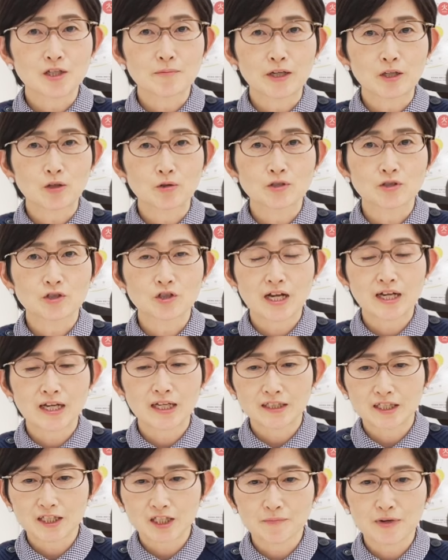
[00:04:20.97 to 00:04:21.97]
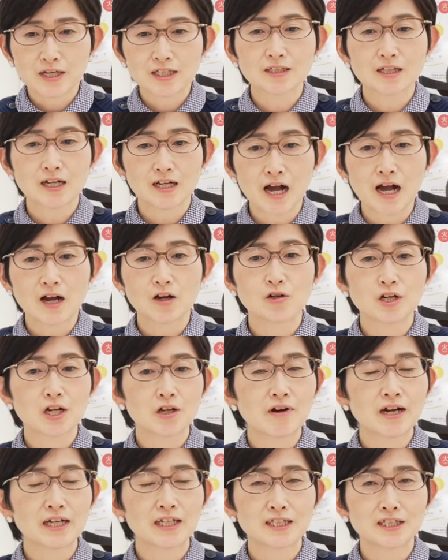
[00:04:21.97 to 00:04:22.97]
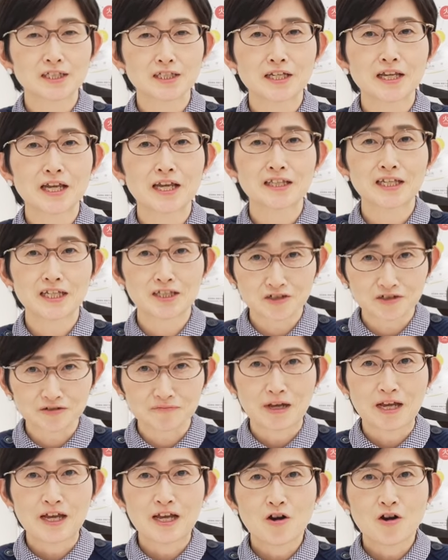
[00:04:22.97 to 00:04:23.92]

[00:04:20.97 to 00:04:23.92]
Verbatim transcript: 今4つ挙げてきましたがこれは一例です